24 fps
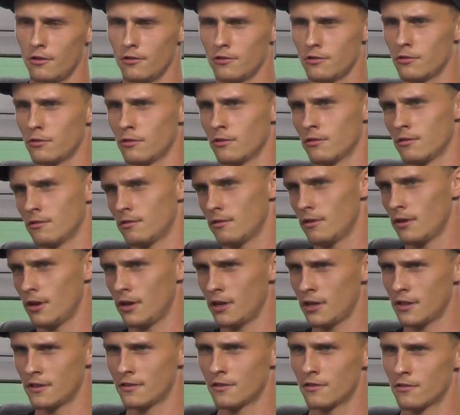So, und
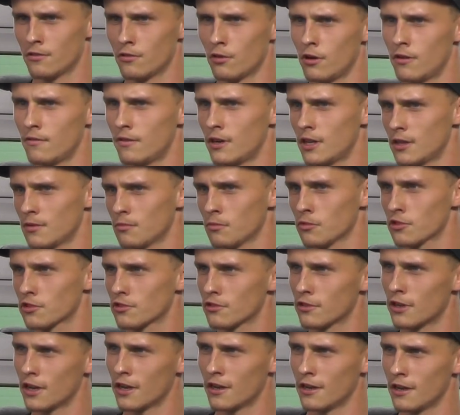als Torwart
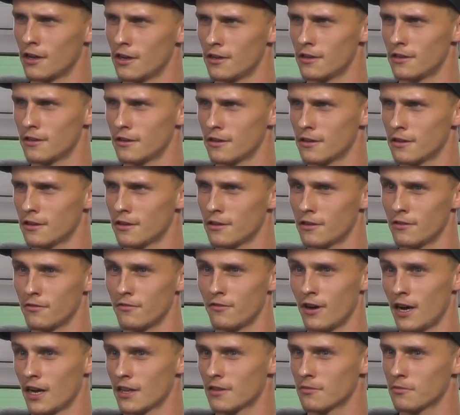musst du dann halt
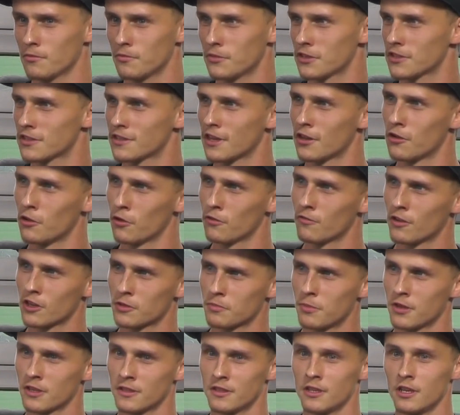äh, warten, bis dann
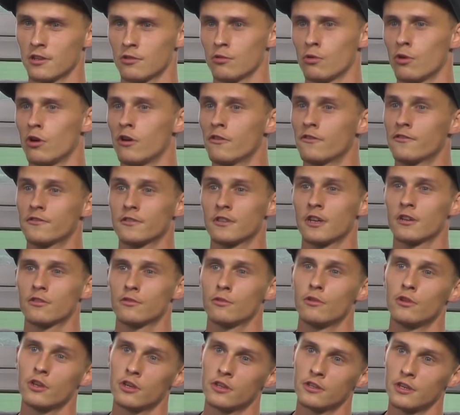irgendwas passiert. Du hoffst
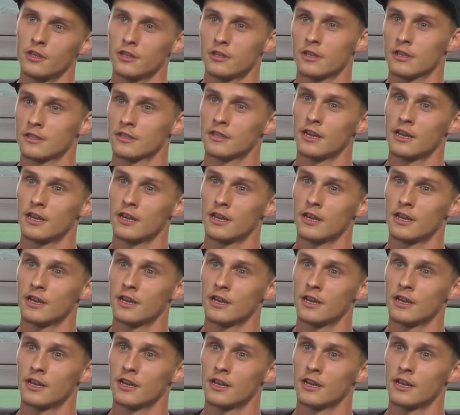natürlich nicht,